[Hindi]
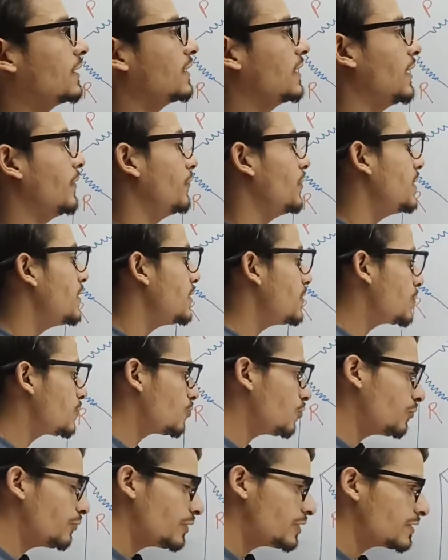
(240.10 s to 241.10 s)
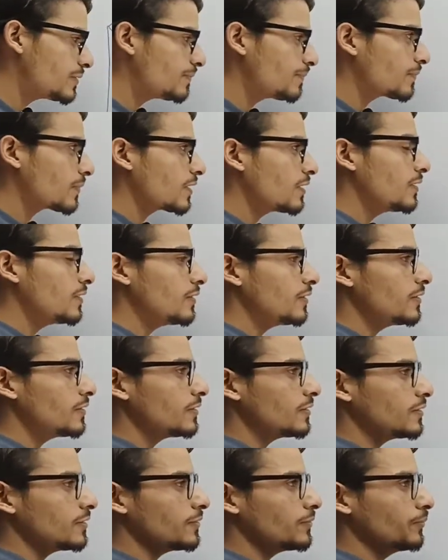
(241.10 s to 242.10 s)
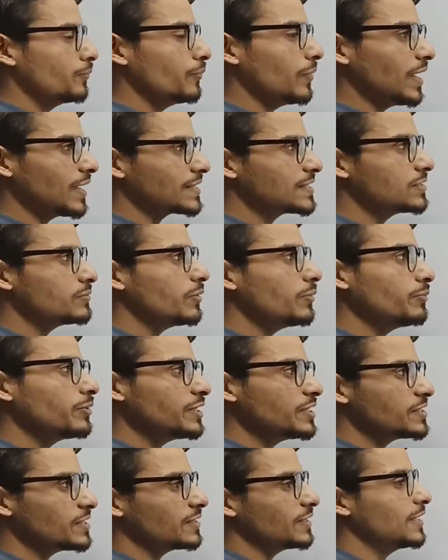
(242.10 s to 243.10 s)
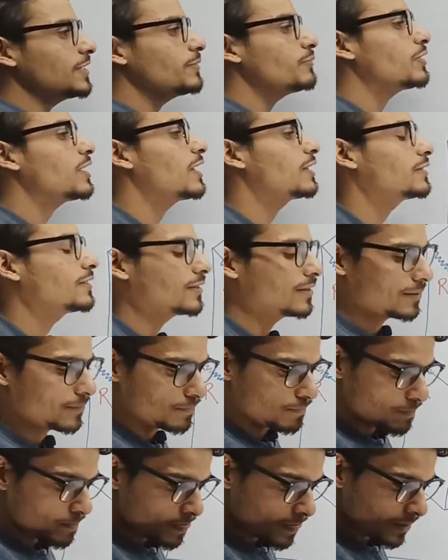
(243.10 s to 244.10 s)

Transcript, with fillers: कहते हैं व्हीट स्टोन ब्रिज मैक्सिमम टीचर यही पढ़ाते हैं